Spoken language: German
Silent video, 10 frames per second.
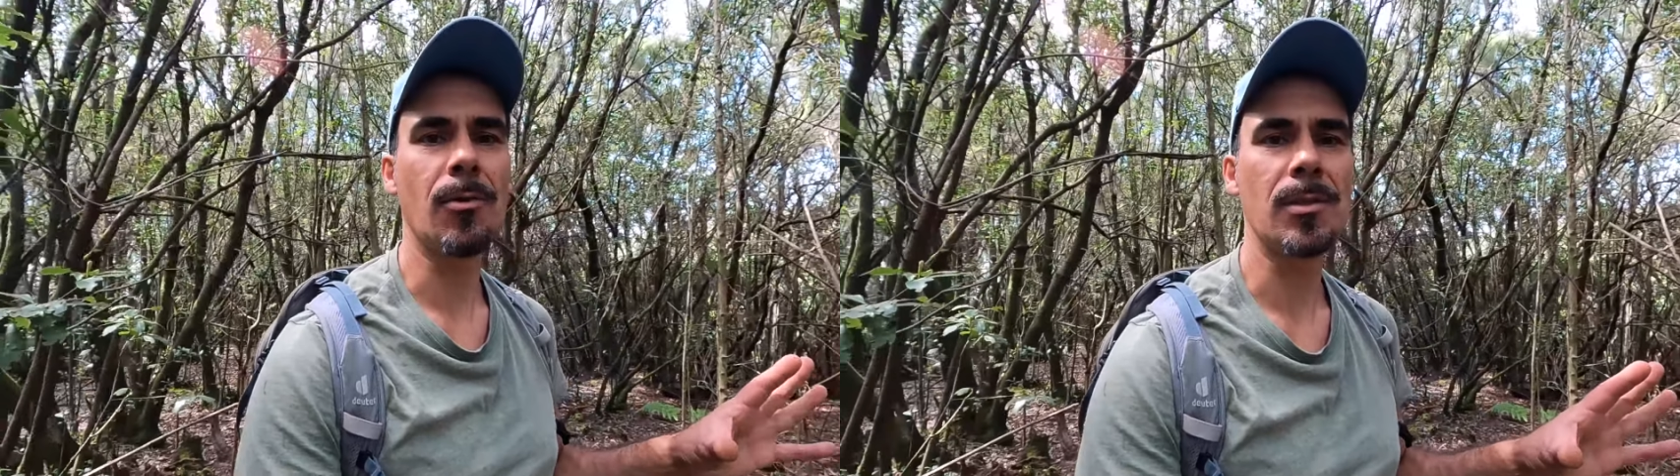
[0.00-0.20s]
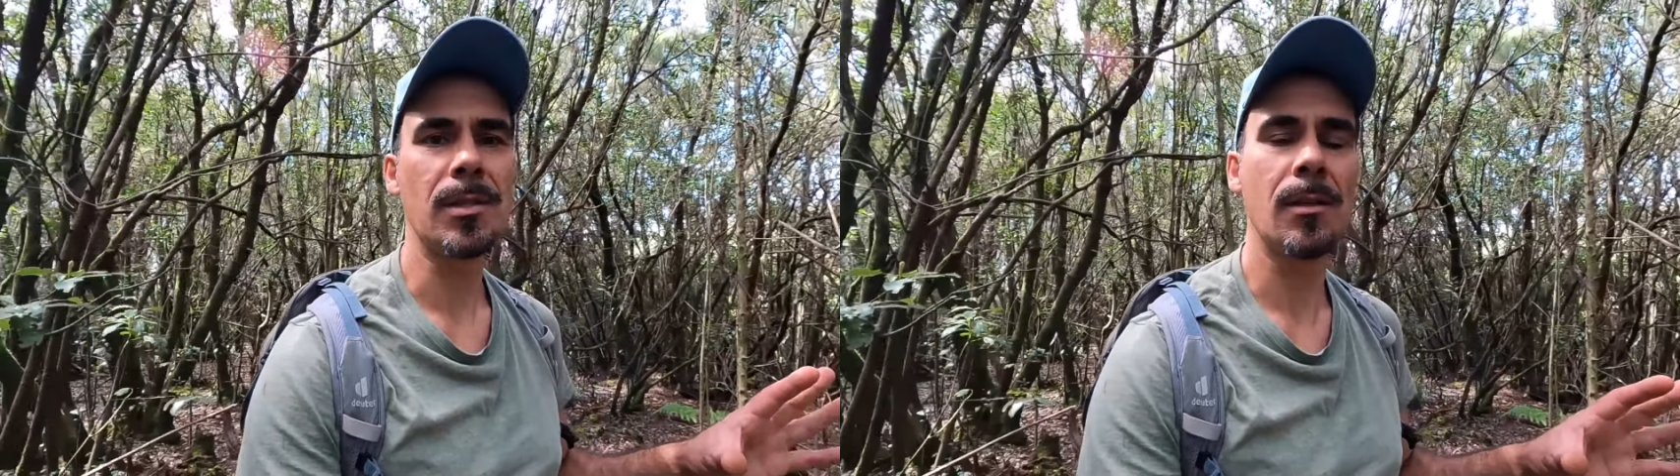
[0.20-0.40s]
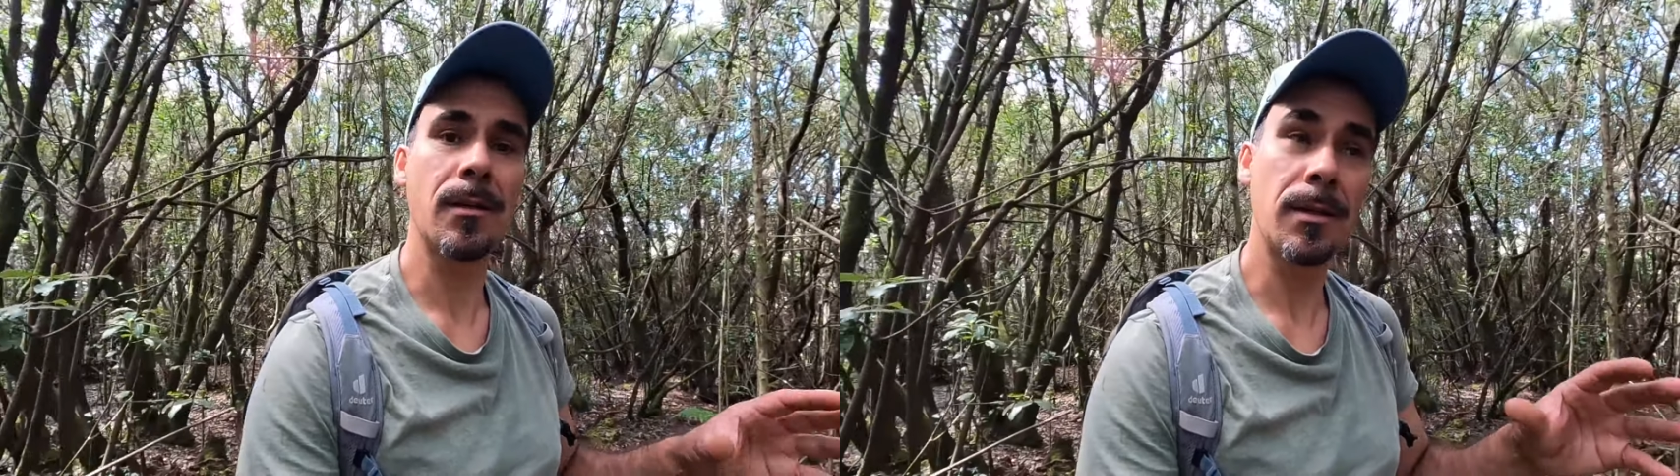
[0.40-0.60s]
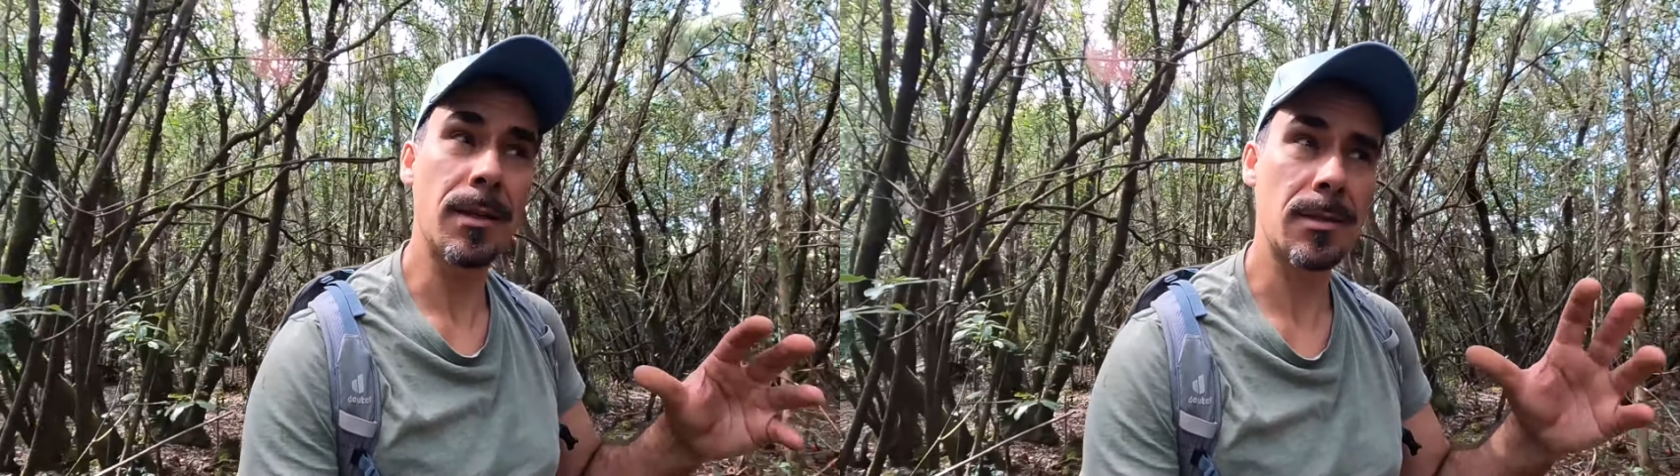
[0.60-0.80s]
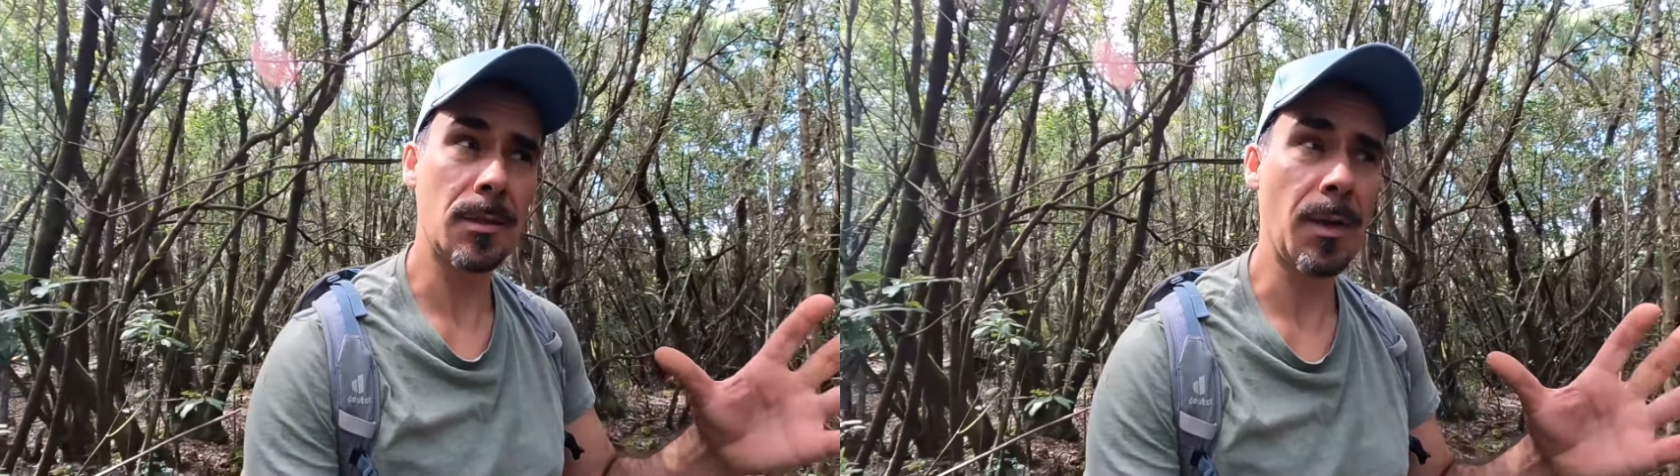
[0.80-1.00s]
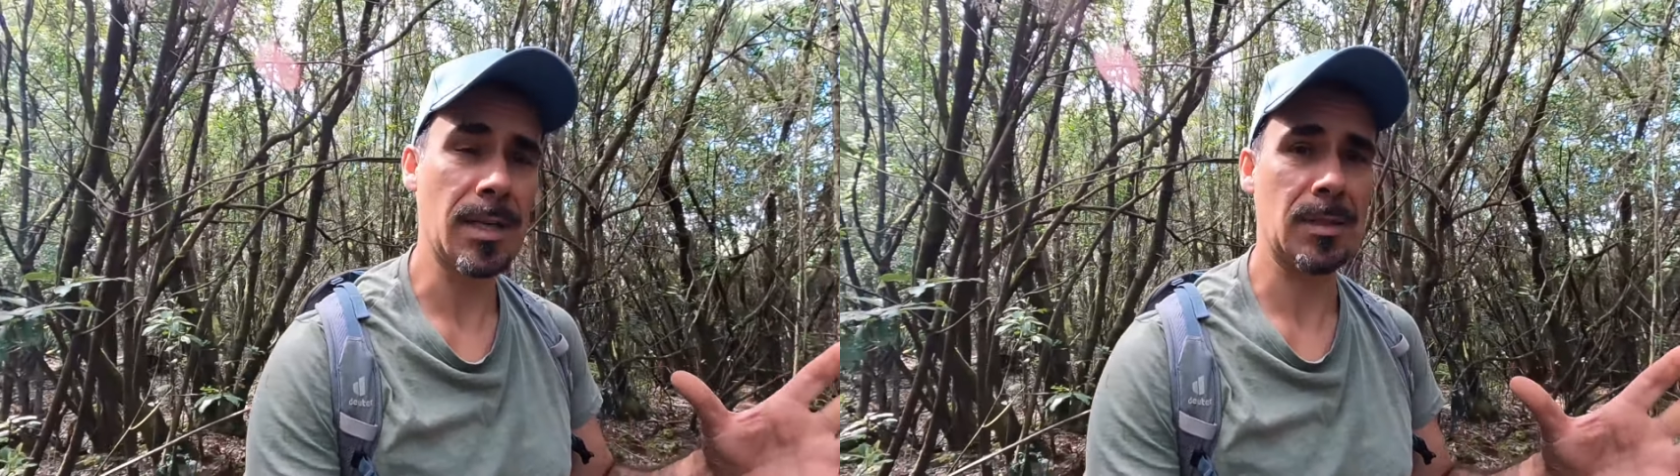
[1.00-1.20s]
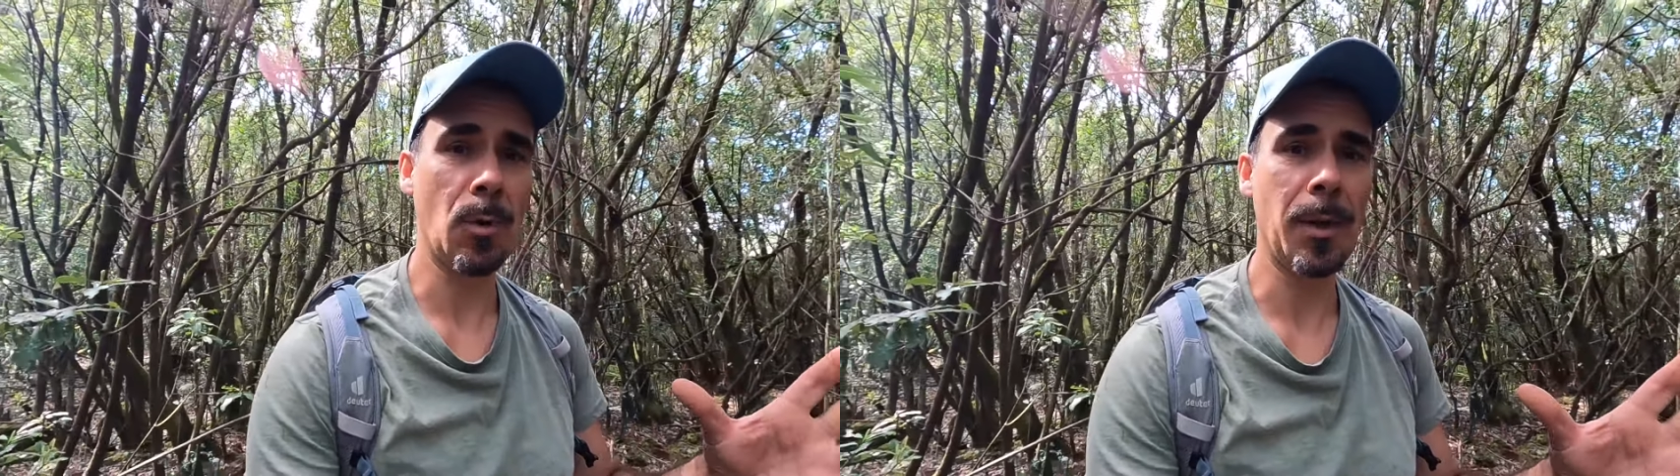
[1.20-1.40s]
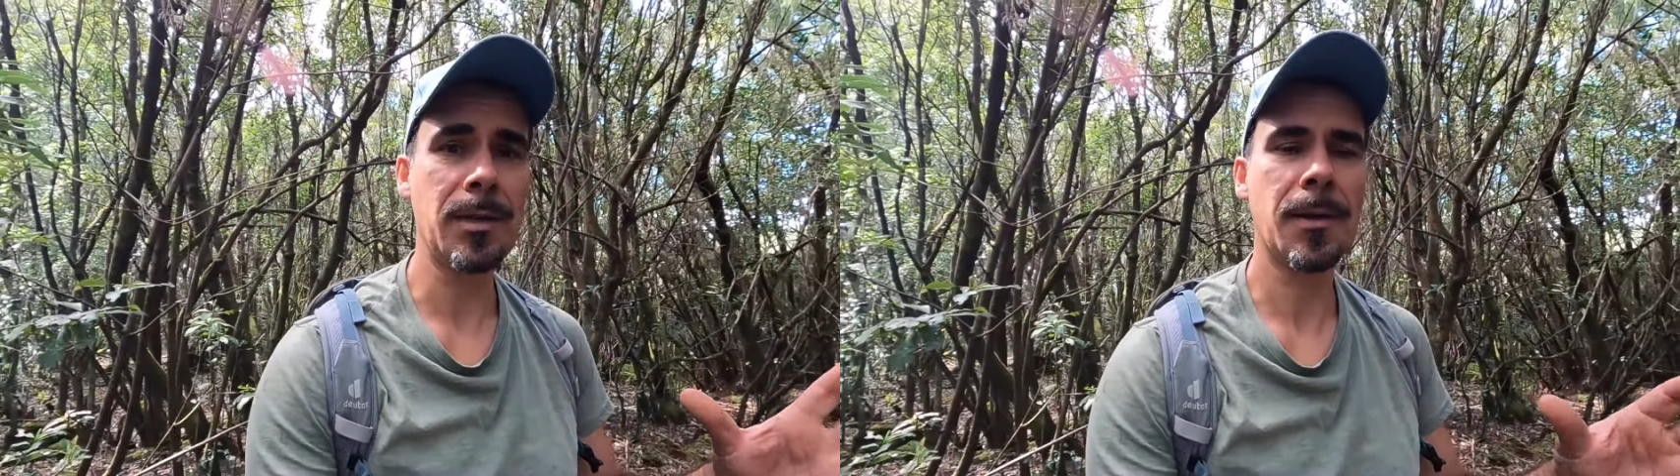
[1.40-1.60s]
aus hier, jetzt im ersten
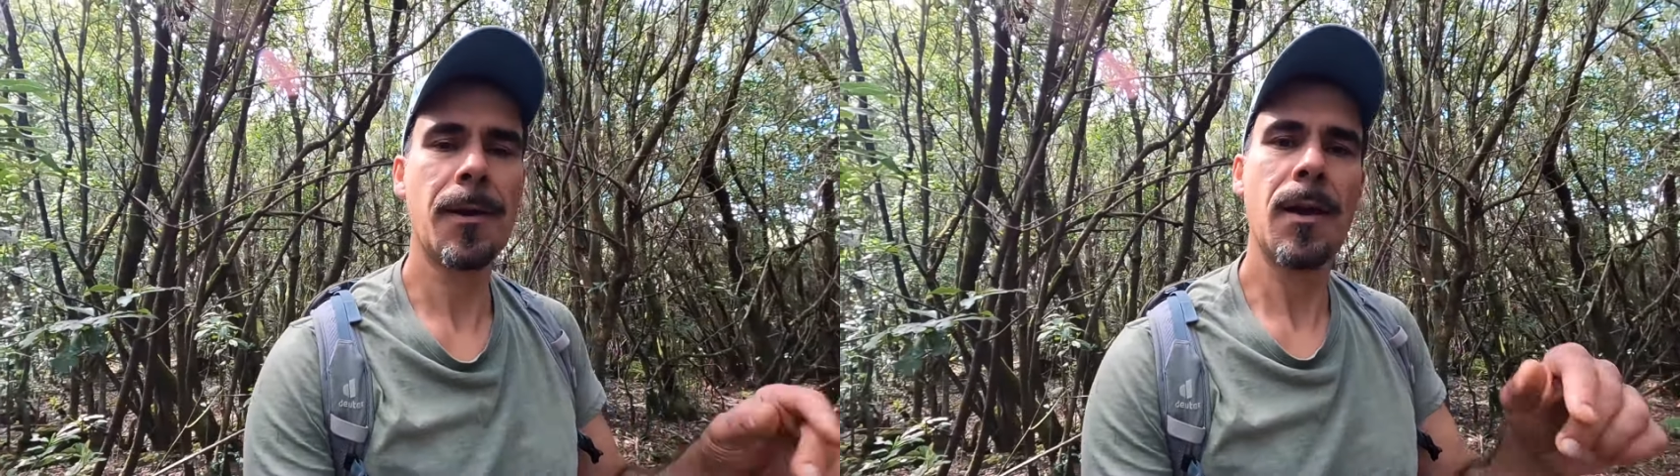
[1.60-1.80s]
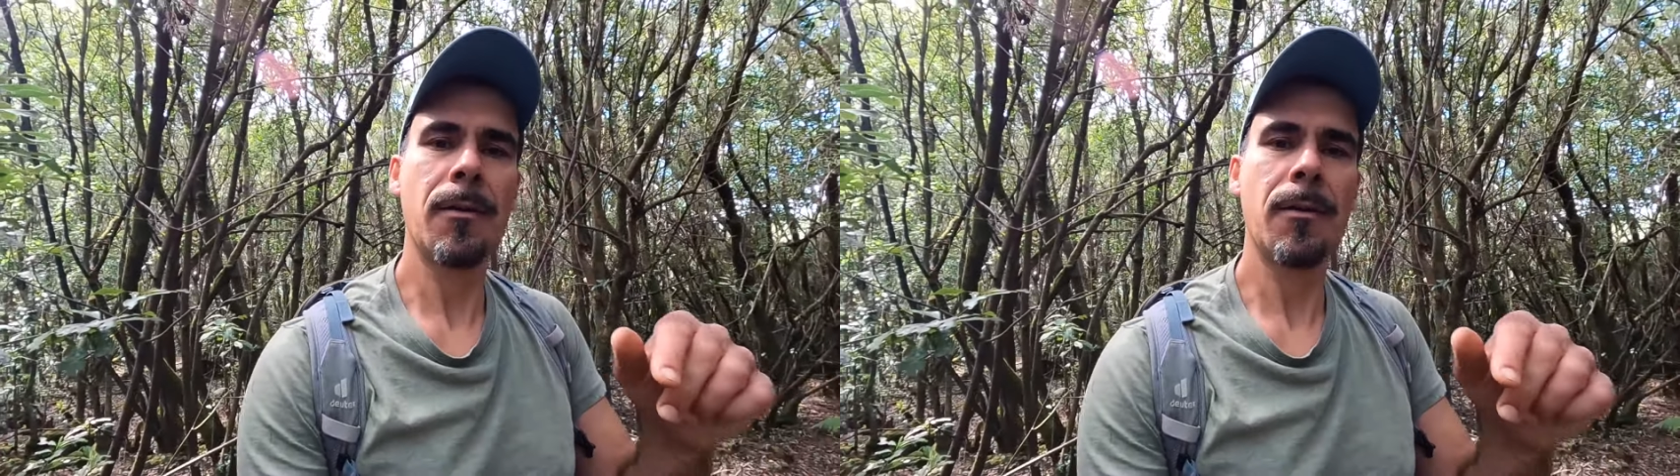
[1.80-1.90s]
Moment.